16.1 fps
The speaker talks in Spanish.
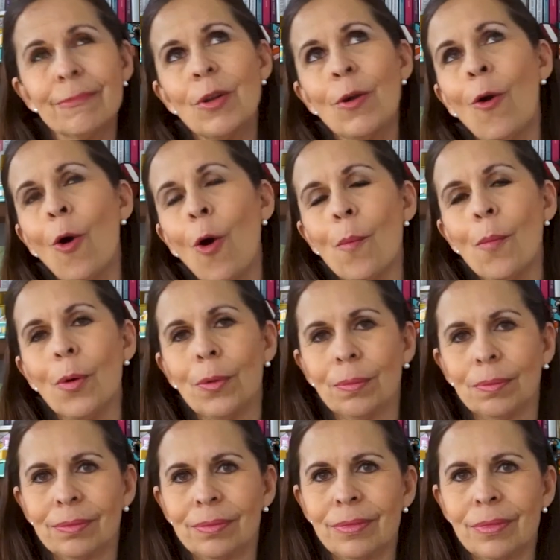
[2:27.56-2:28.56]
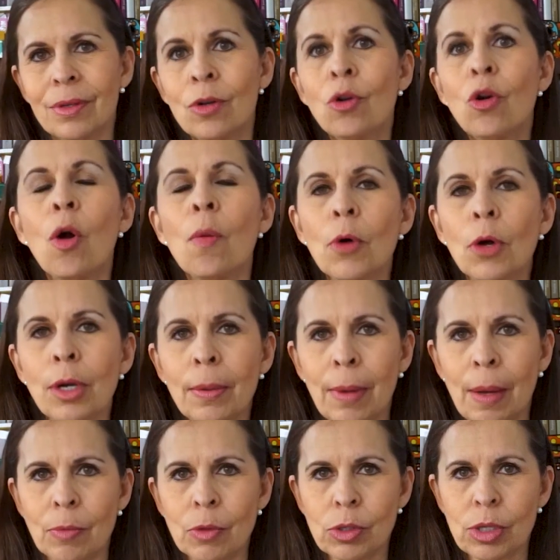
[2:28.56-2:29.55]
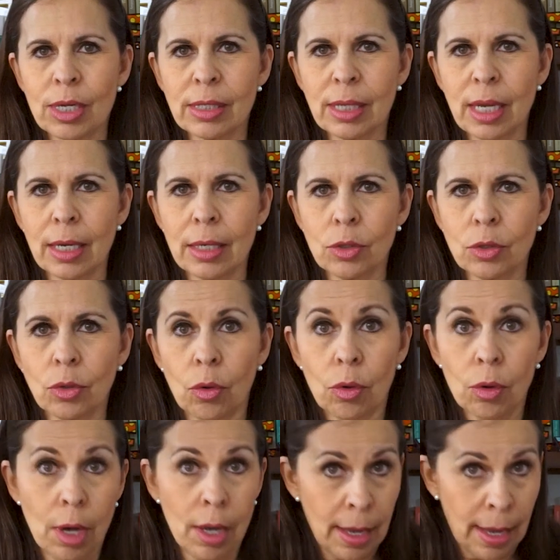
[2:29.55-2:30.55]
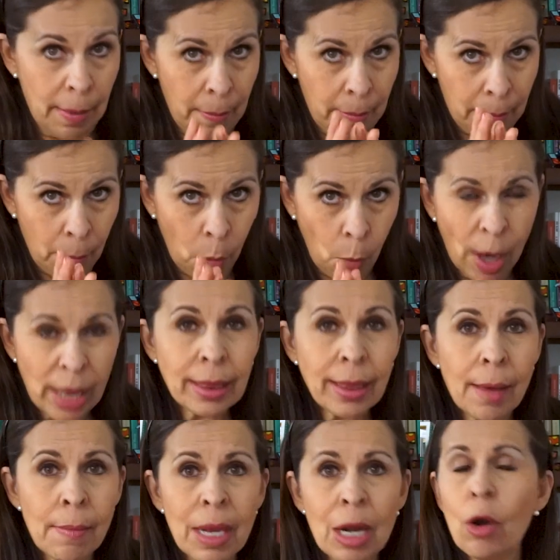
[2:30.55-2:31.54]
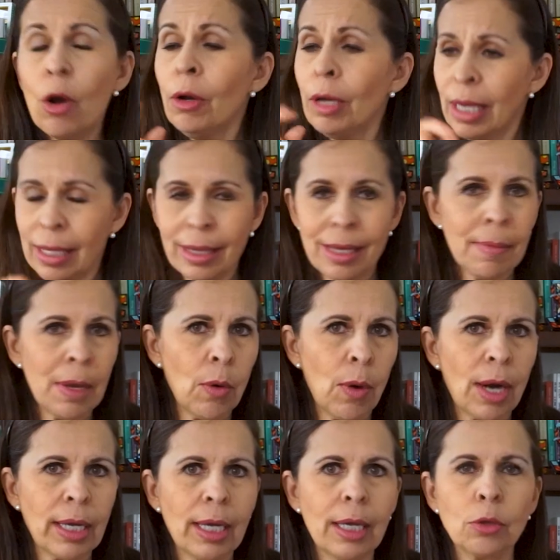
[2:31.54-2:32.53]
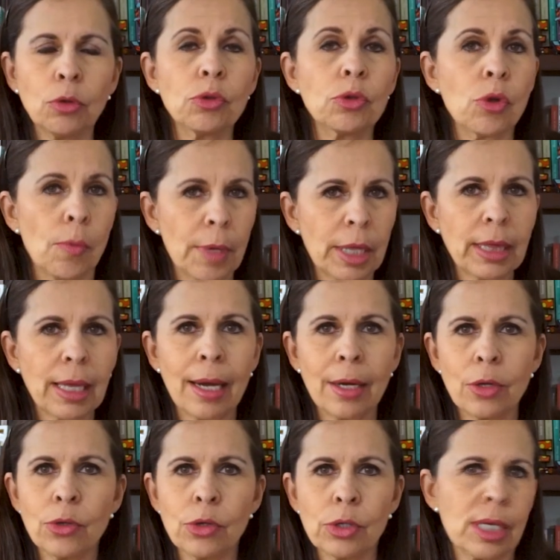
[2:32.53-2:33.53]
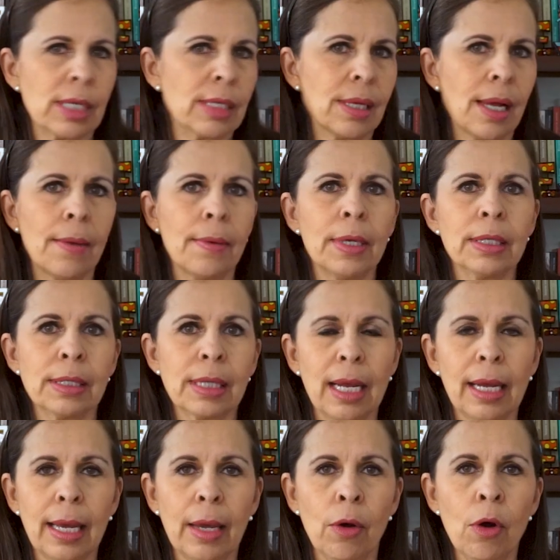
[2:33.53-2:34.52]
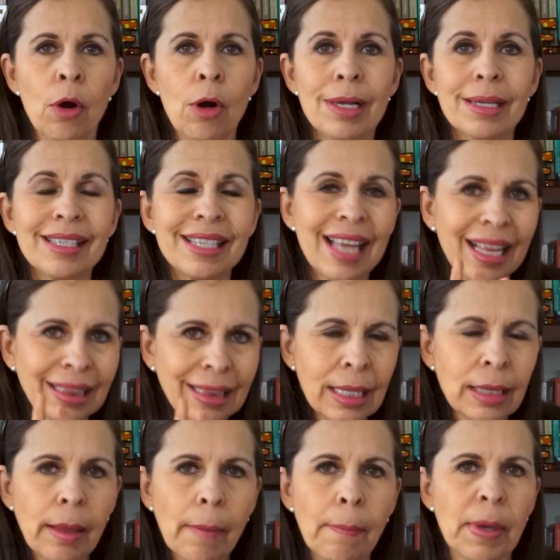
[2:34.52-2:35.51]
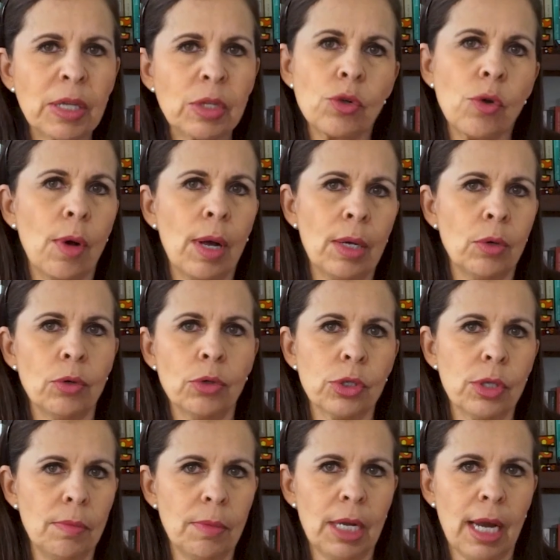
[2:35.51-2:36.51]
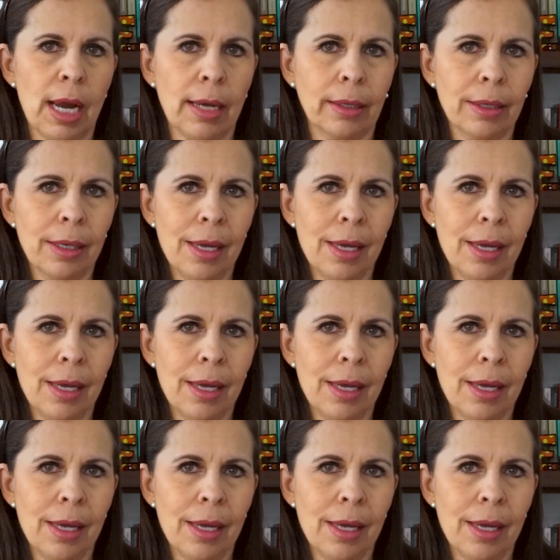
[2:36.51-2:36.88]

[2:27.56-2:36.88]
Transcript: ¿Cómo? ¿Cómo le vamos a hacer esto? Cuéntamelo y dímelo aquí en tus comentarios que sabes que leo si a ti te pasó algo similar